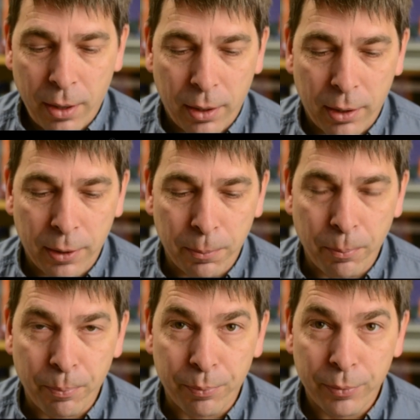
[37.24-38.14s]

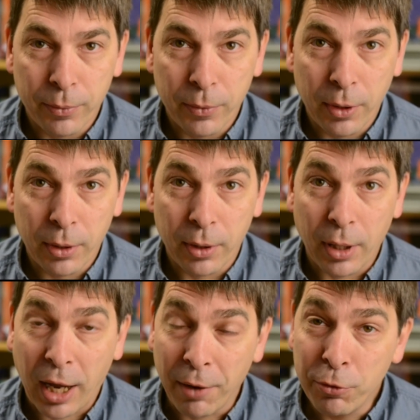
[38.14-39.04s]
Ähm,
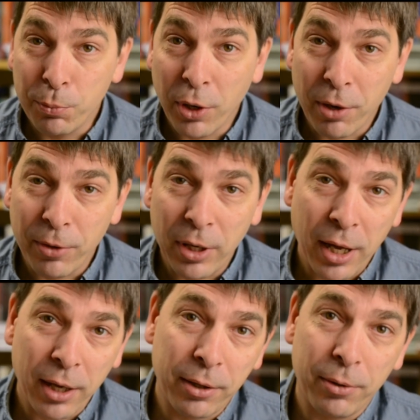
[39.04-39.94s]
Ravensburger
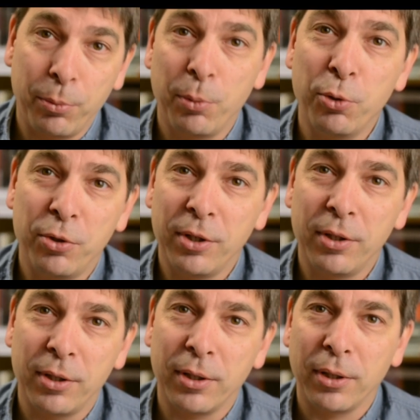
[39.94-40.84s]
Verlag bemüht sich
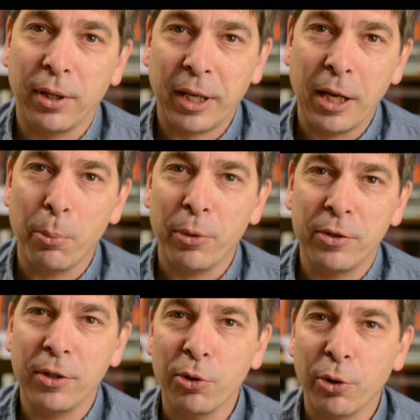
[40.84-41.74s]
da
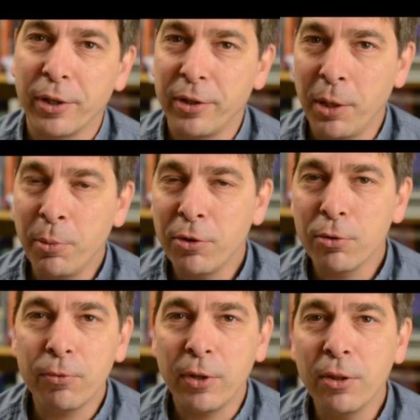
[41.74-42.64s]
regelmäßig neue Themen zu
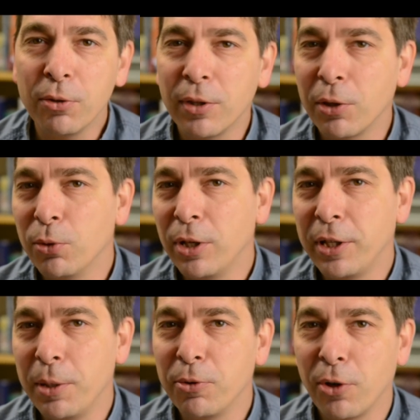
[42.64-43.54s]
finden und natürlich
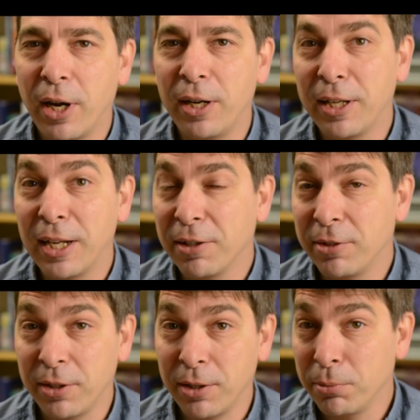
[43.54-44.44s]
gibt es auch alle
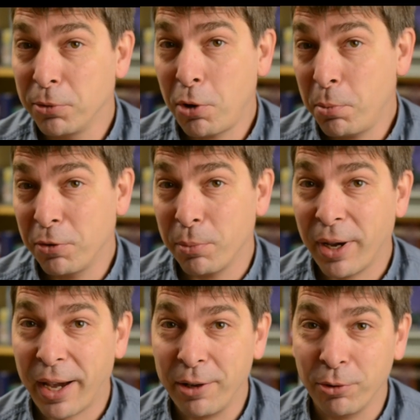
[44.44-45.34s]
Klassiker. Kommen Sie mal
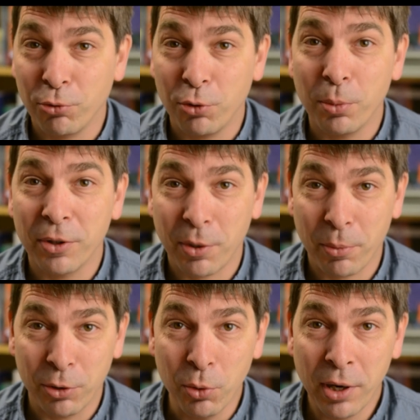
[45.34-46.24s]
rein und stöbern Sie
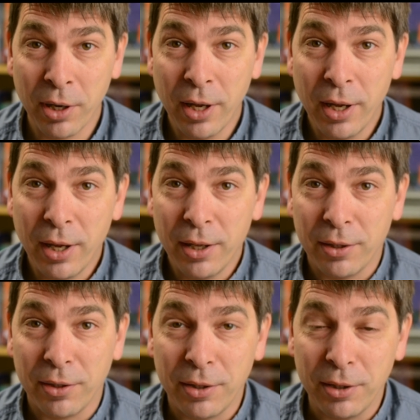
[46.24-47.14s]
einmal durch.
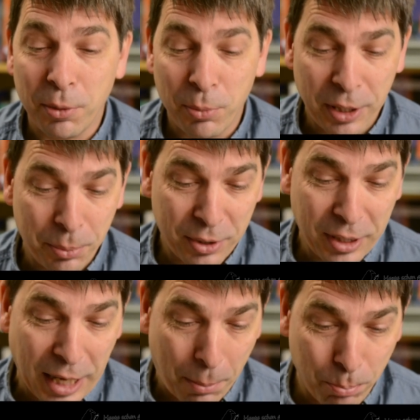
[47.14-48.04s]
Das sind die beliebten
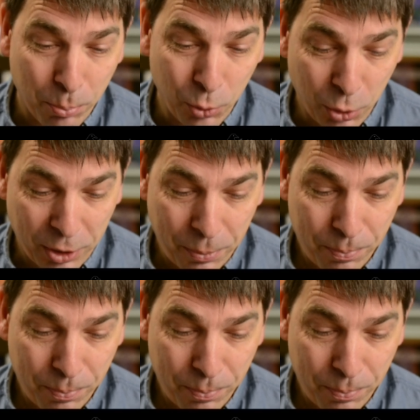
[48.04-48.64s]
Klappenbücher.